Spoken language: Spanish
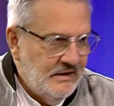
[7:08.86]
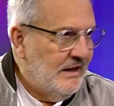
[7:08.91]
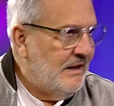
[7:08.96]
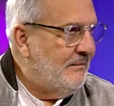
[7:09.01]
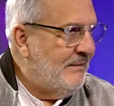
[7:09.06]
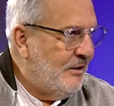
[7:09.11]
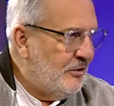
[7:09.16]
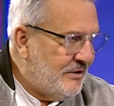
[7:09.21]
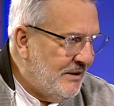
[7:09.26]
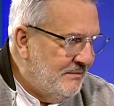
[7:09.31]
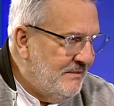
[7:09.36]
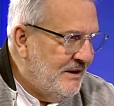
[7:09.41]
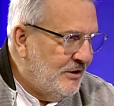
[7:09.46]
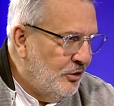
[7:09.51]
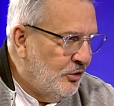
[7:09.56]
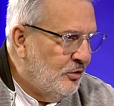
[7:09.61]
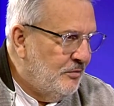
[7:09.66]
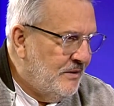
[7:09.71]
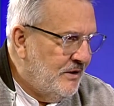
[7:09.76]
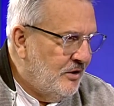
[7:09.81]
más no también los
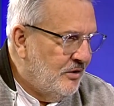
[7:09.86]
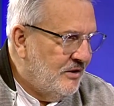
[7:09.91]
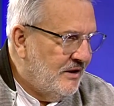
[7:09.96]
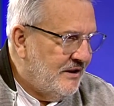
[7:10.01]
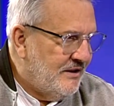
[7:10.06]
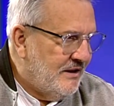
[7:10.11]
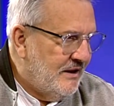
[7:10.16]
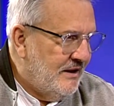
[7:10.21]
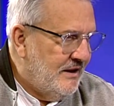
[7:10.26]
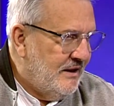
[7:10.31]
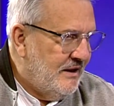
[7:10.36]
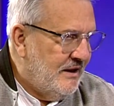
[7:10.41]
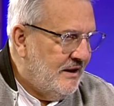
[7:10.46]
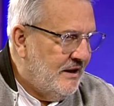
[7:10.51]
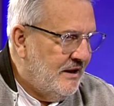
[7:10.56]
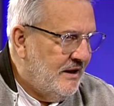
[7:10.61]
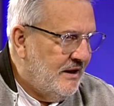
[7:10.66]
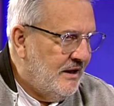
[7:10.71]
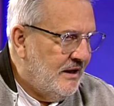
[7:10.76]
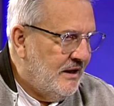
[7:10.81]
2 millones
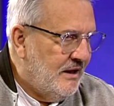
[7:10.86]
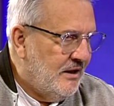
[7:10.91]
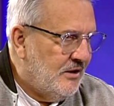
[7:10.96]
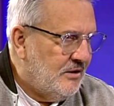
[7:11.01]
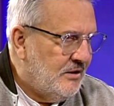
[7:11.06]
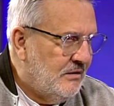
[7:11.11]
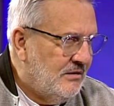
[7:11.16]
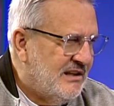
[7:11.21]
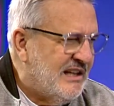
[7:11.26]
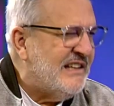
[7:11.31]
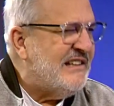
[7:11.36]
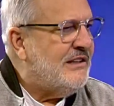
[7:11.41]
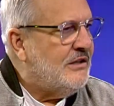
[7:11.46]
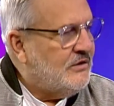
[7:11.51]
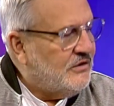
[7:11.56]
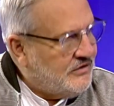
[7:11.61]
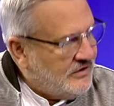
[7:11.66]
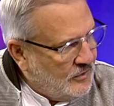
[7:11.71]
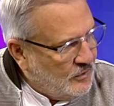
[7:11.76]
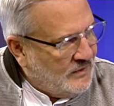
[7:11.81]

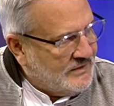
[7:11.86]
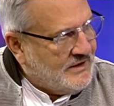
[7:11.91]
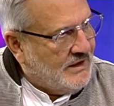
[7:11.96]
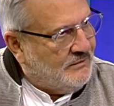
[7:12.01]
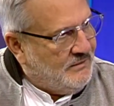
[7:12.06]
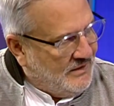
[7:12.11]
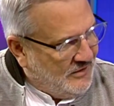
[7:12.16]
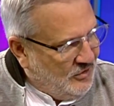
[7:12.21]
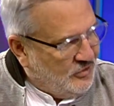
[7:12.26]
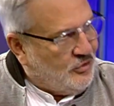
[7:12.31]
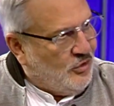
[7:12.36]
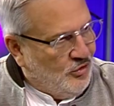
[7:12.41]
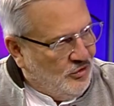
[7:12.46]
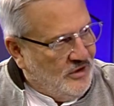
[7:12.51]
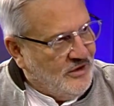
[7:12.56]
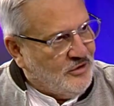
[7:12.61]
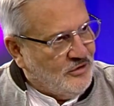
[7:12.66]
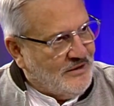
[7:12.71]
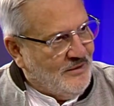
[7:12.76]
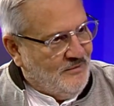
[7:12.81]
350 mil. Yo soy
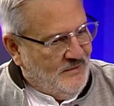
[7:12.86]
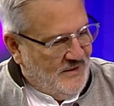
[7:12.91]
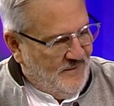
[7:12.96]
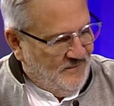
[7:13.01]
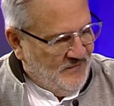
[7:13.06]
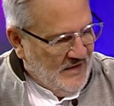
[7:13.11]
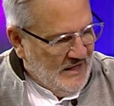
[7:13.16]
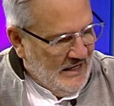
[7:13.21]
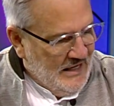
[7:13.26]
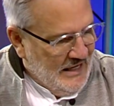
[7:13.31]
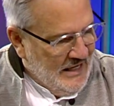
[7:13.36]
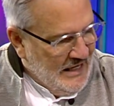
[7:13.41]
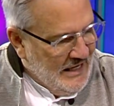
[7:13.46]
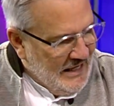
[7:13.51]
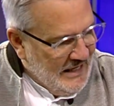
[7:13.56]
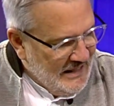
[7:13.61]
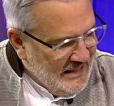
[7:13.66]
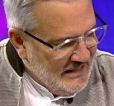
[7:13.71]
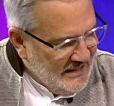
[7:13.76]
honesto también. 840